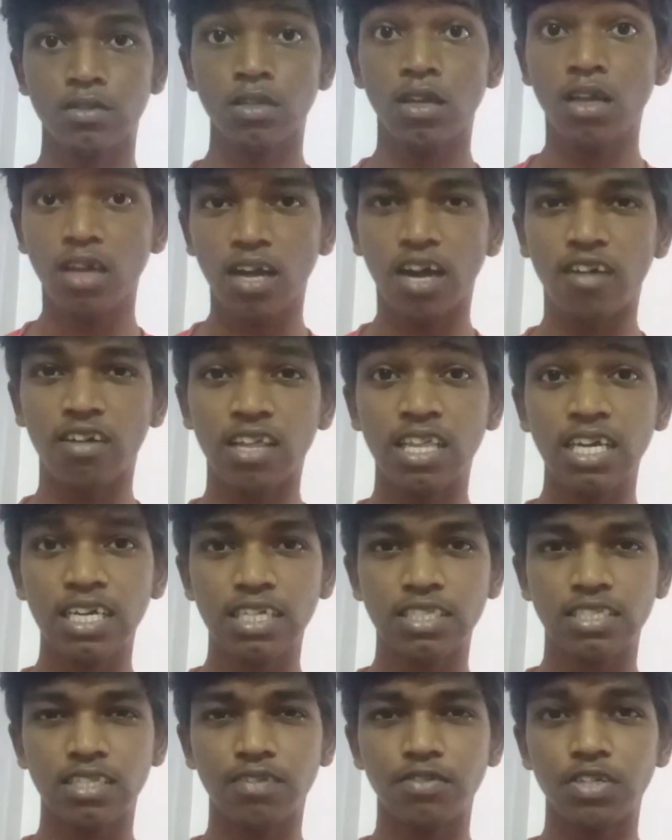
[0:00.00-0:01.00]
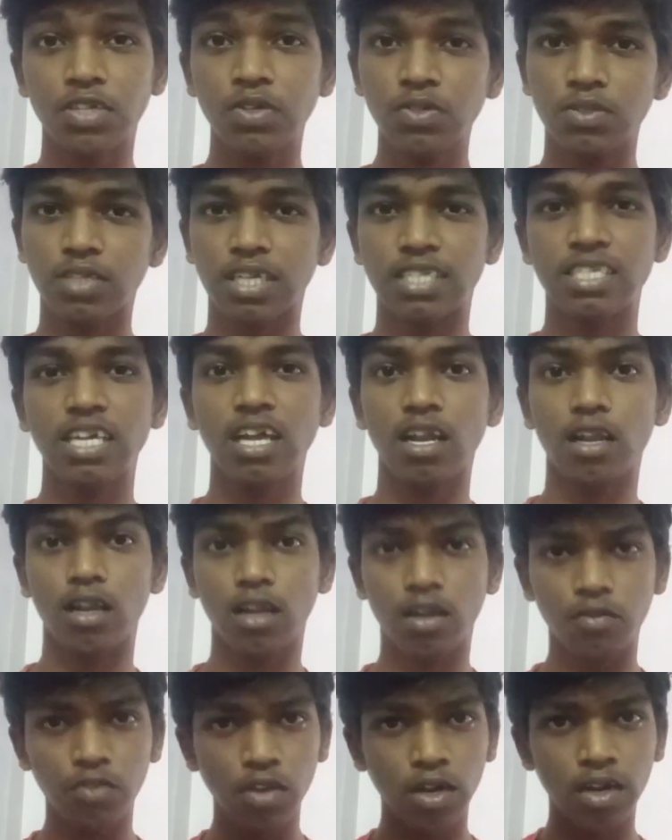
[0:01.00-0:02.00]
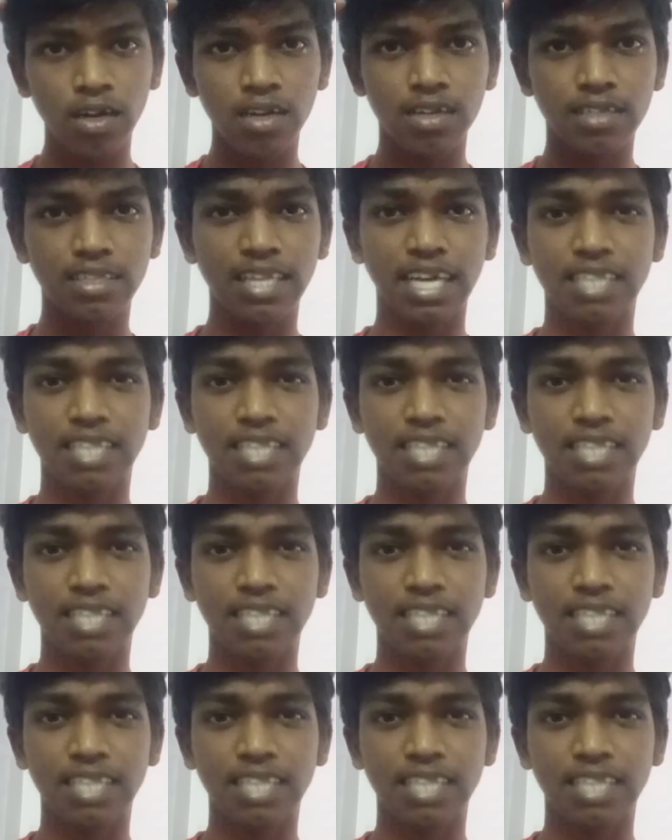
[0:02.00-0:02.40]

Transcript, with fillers: கைஸ் அவ்வளோதான் கைஸ் இந்த வீடியோ தட்ஸ் ஆல் லவ் யூ ஆல்